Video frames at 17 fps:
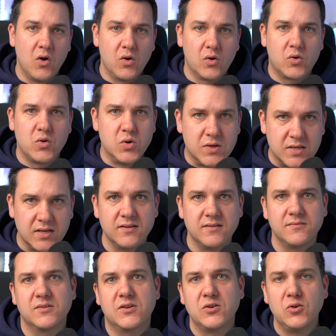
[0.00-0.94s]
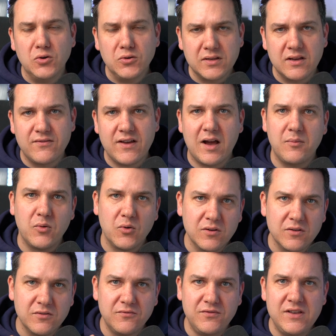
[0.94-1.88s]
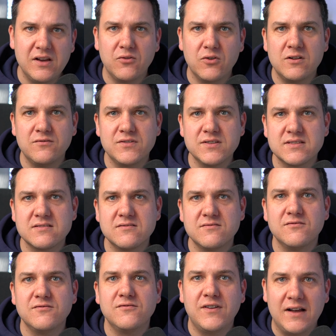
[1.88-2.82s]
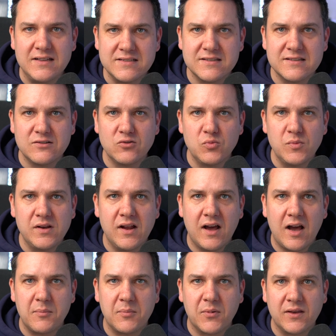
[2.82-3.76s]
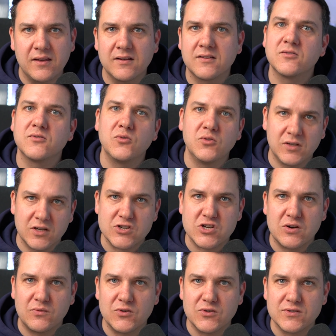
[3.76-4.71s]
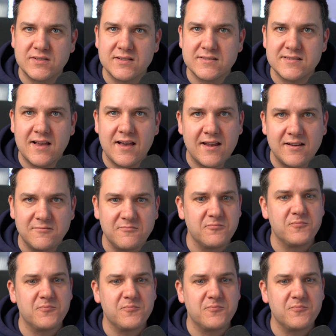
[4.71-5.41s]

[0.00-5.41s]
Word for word: Gut, genug der Werbung. Wir wollen wissen, was in Lumina abgeht und das schauen wir uns jetzt an.